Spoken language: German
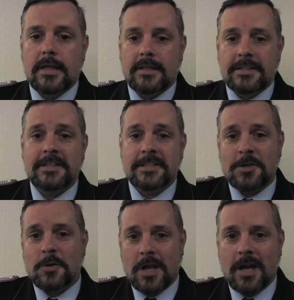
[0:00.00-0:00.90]
Dass sie
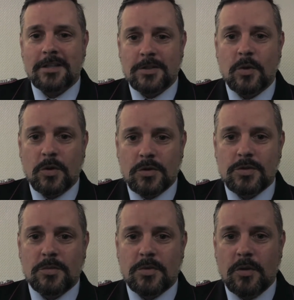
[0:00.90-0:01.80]
jetzt auch gerade in
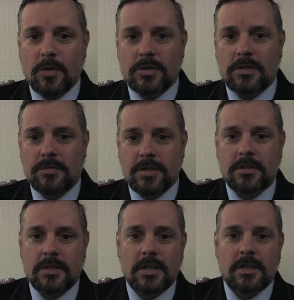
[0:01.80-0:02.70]
Ochtersum gegründet
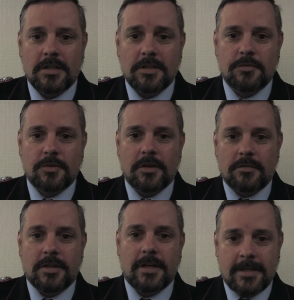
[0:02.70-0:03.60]
wird, die
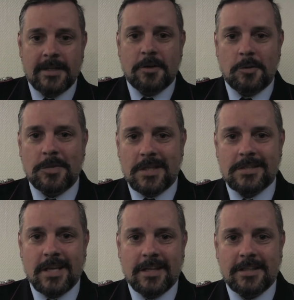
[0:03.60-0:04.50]
Feuerwehr, um der
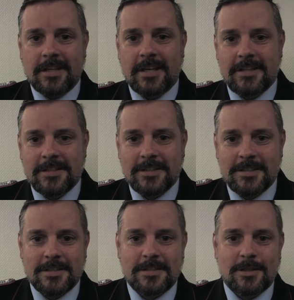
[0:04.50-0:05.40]
es gerade geht,
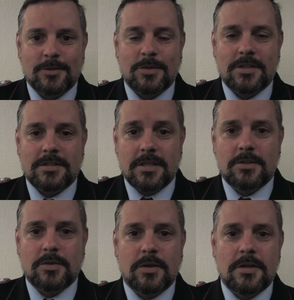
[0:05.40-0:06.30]
ist natürlich
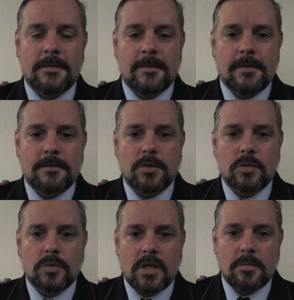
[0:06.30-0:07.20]
sehr toll. Die
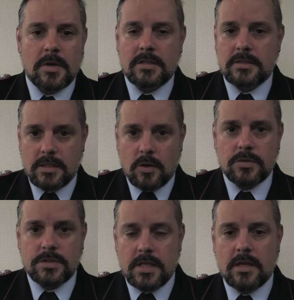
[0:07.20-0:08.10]
Jugendarbeit ist
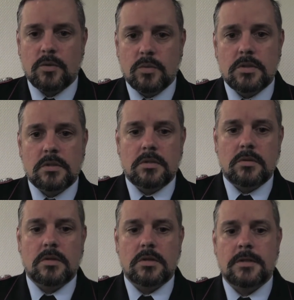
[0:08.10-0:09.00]
auch sehr gut
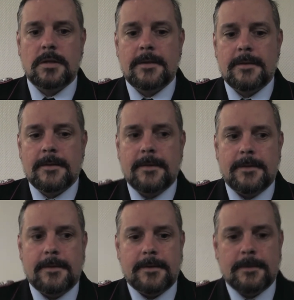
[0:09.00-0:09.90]
dort.
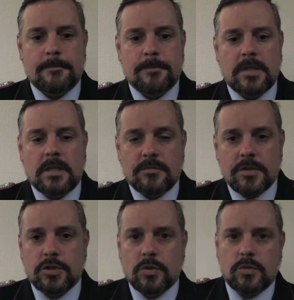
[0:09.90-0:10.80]
Ähm, die
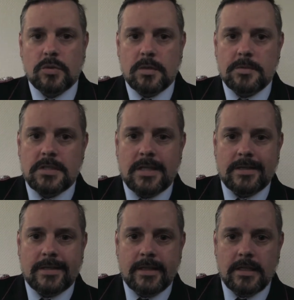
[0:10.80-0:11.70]
Infrastruktur gibt es
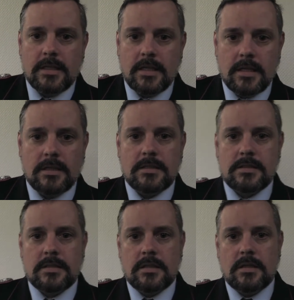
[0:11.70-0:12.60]
leider nicht her,
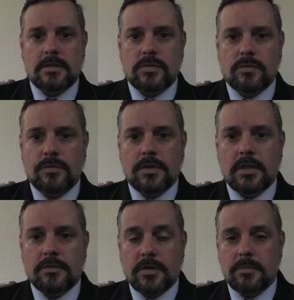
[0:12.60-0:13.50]
dass äh, so
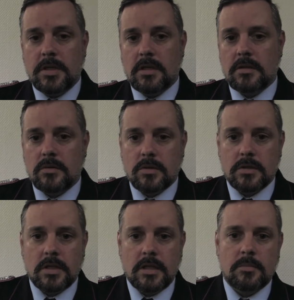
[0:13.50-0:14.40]
viele Familien
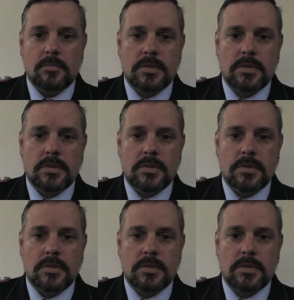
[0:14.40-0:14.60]
dort leben